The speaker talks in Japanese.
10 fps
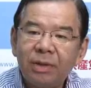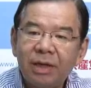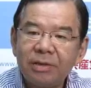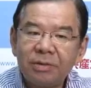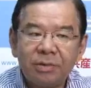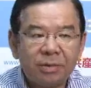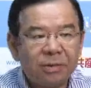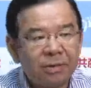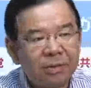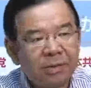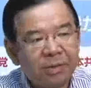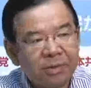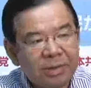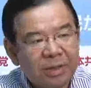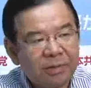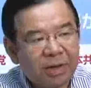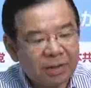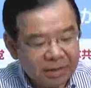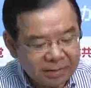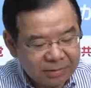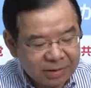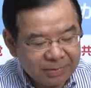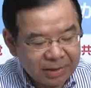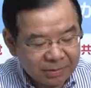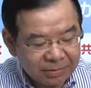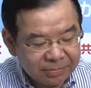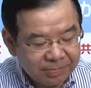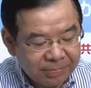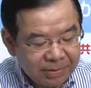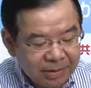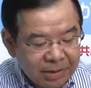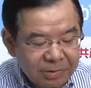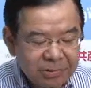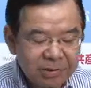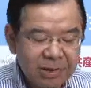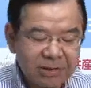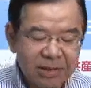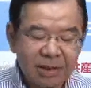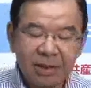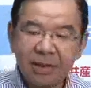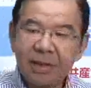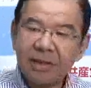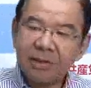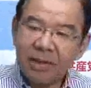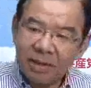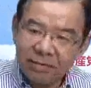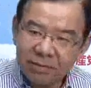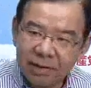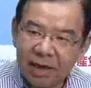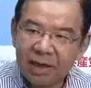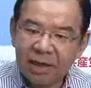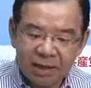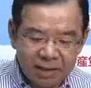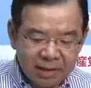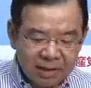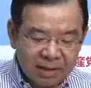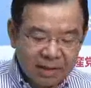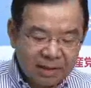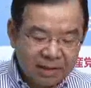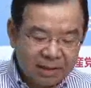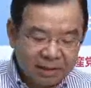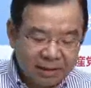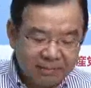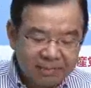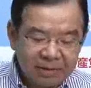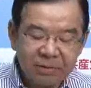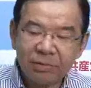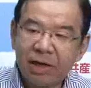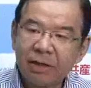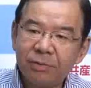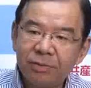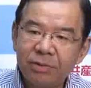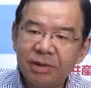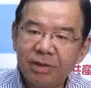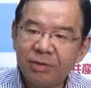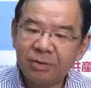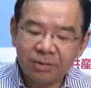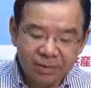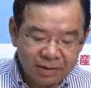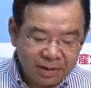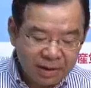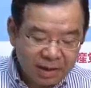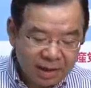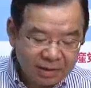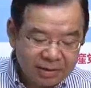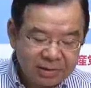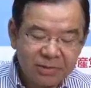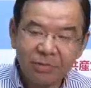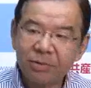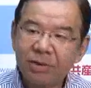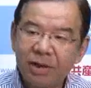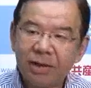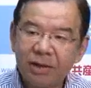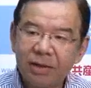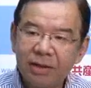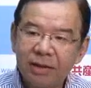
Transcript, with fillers: 継続の是非を判断するためだと要するにですね政府が、えー、原発の稼働の是非を判断することが